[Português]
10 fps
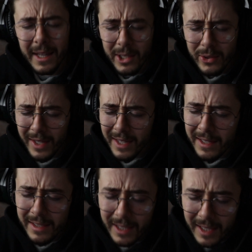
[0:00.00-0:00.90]
Isso é de
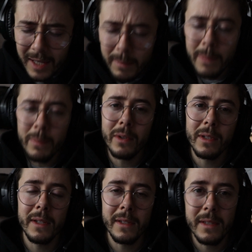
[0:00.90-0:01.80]
extrema
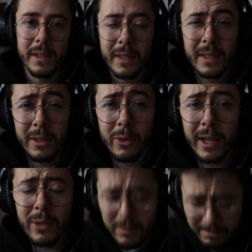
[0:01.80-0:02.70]
importância e eu
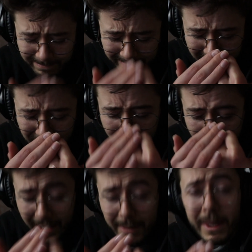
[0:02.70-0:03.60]
quero deixar
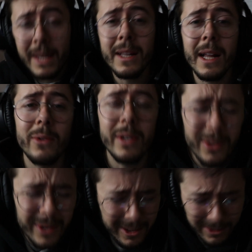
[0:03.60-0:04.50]
bem claro
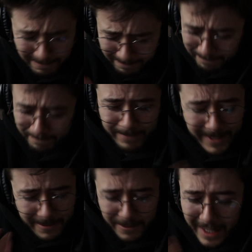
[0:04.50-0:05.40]
aqui, eu quero
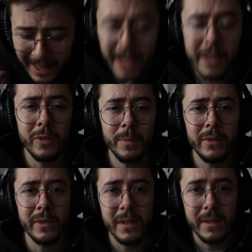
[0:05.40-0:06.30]
falar isso para
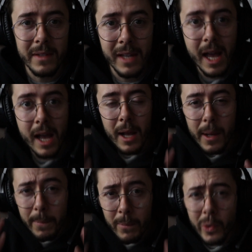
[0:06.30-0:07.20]
vocês.
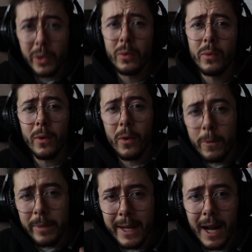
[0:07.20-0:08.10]
Muito
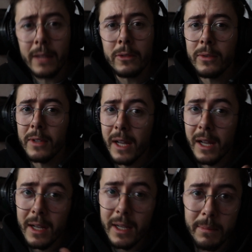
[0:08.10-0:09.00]
obrigado
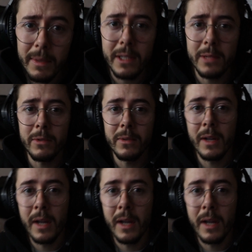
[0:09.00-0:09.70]
mesmo,